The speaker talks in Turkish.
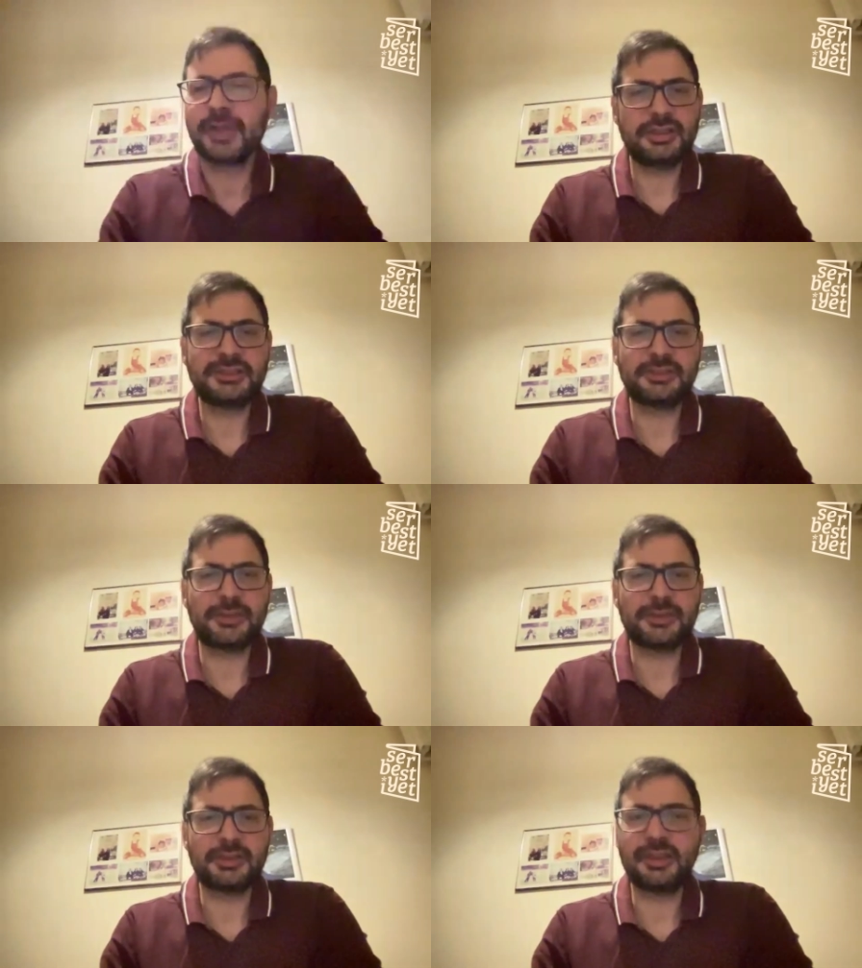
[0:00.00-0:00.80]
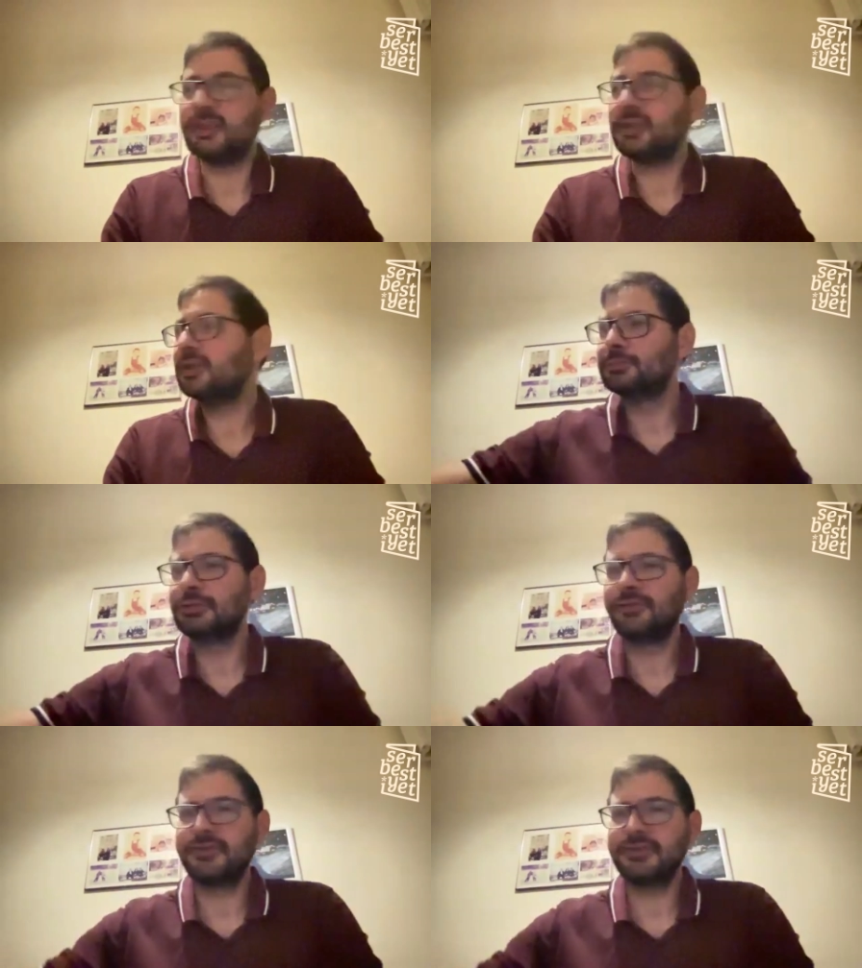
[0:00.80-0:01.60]
Yakın zamanda da
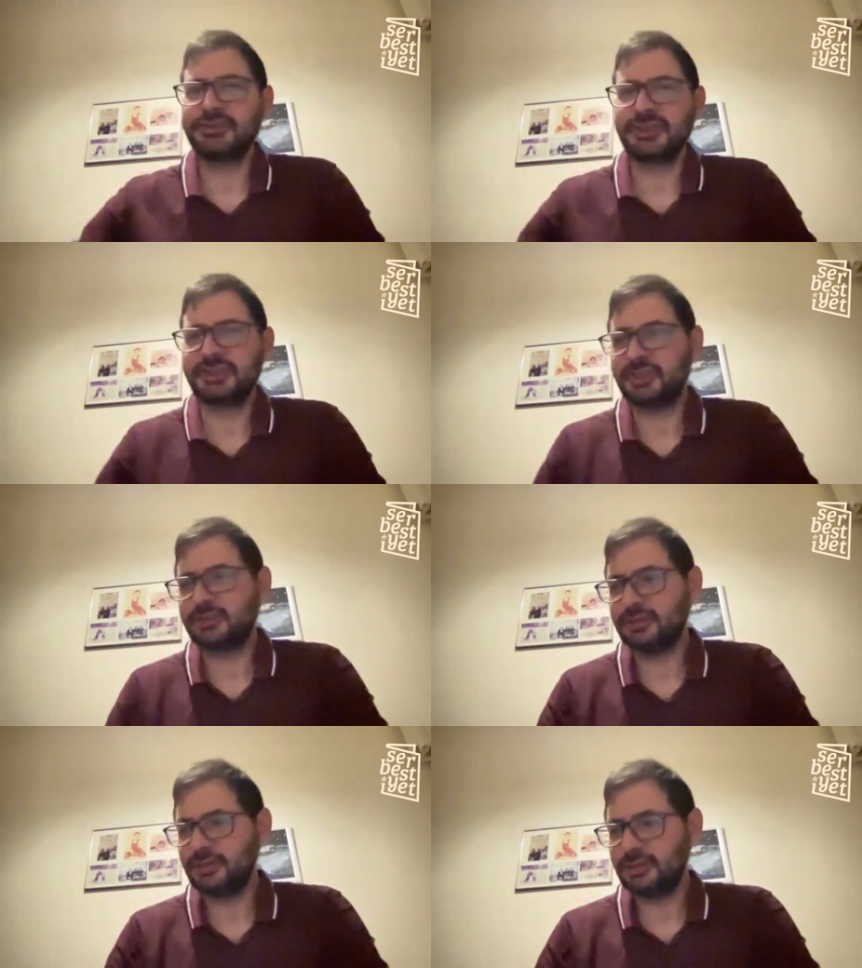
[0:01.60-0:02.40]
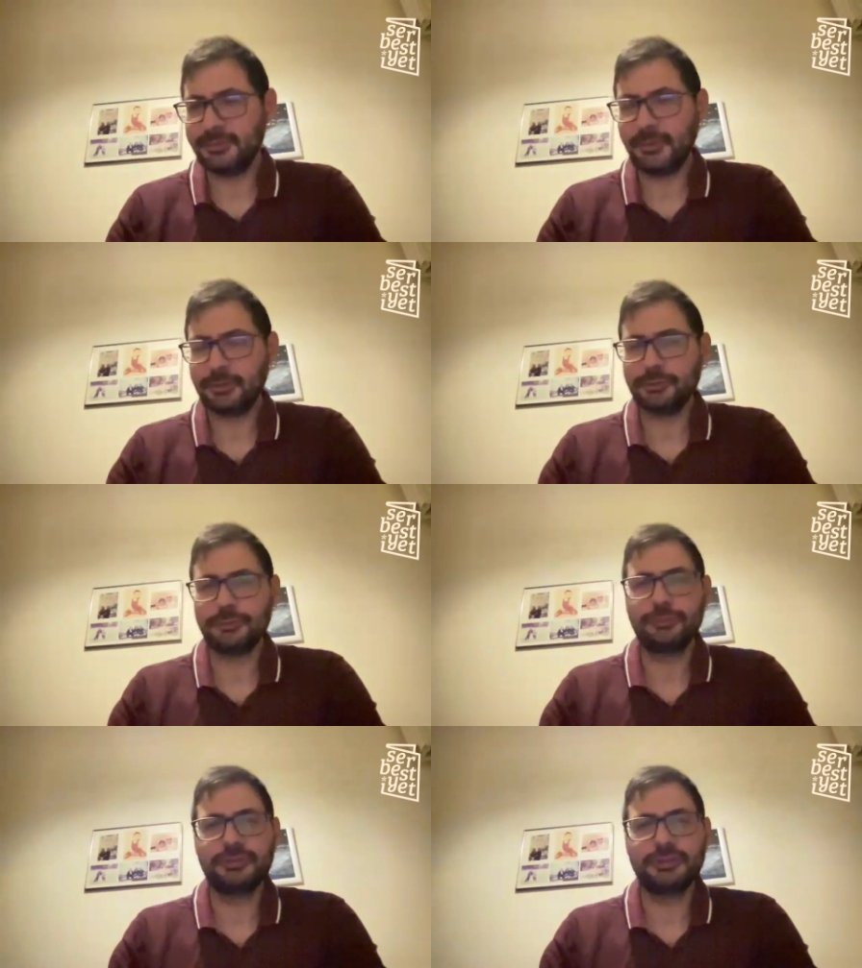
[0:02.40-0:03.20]
Mustafa Reşat
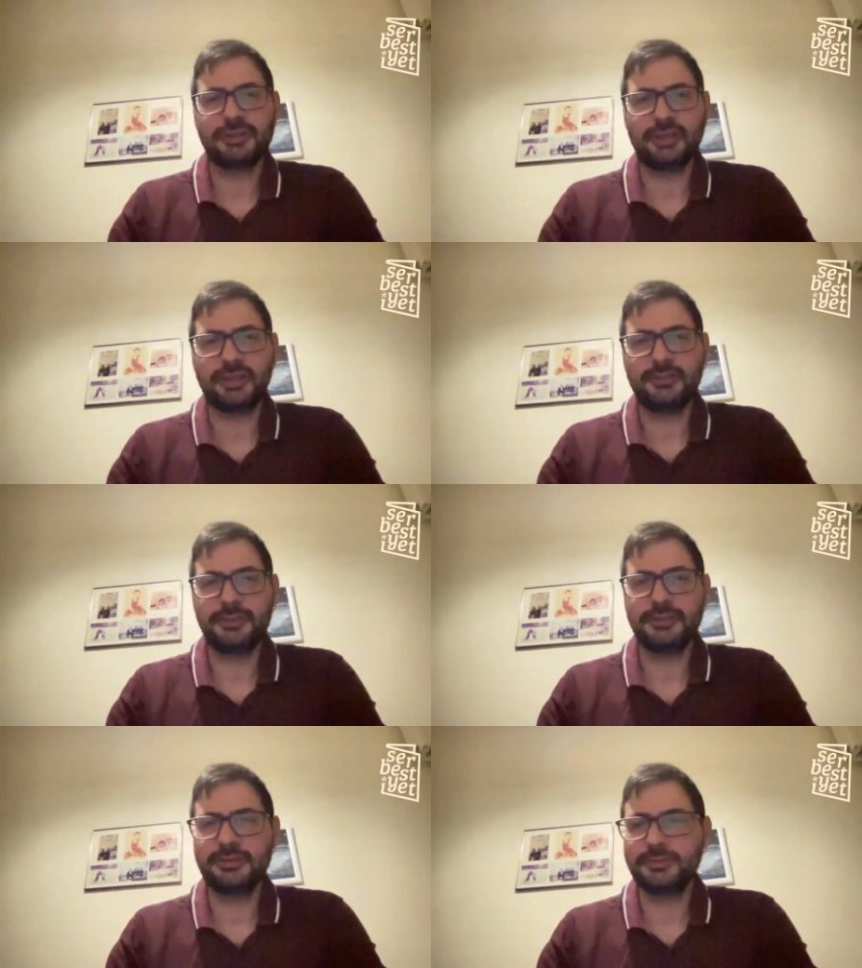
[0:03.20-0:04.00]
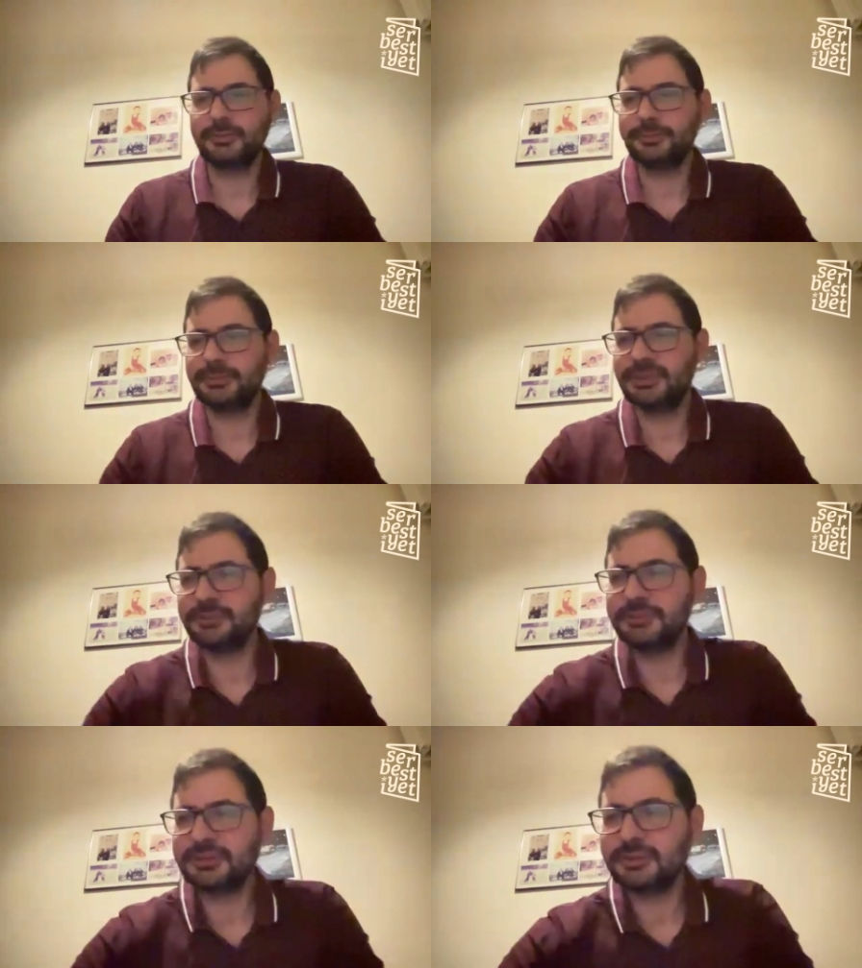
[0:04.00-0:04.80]
Mimaroğlu üzerine bir, bir
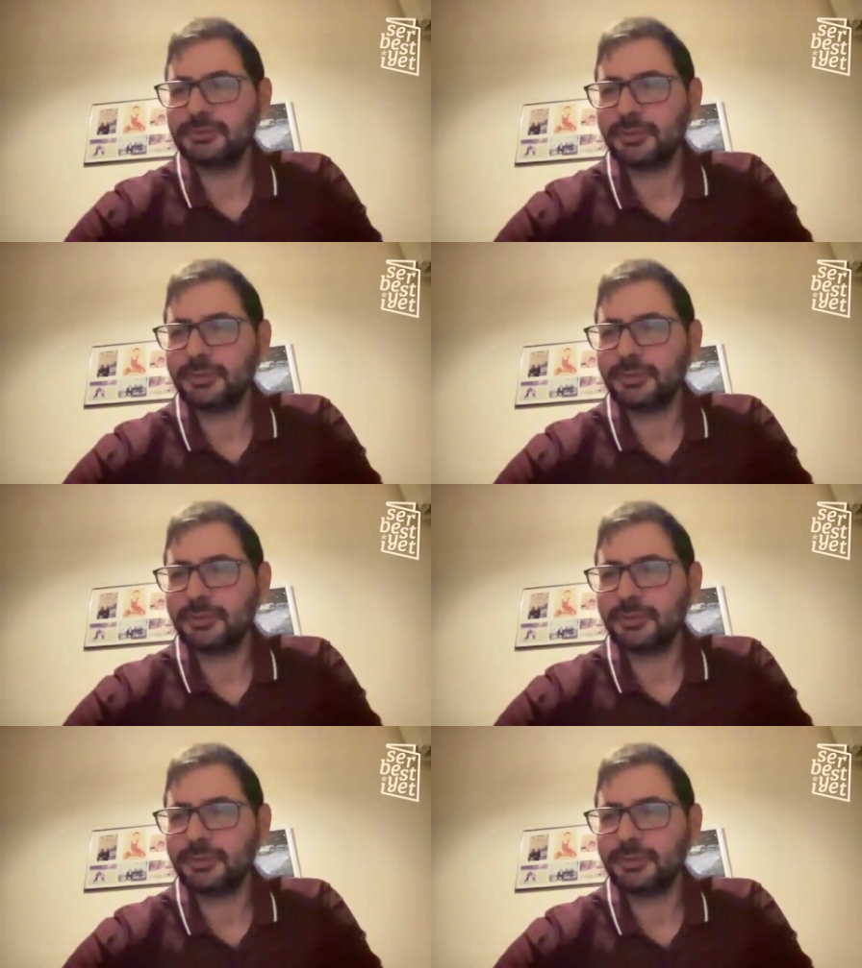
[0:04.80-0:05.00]
kitabı çıktı.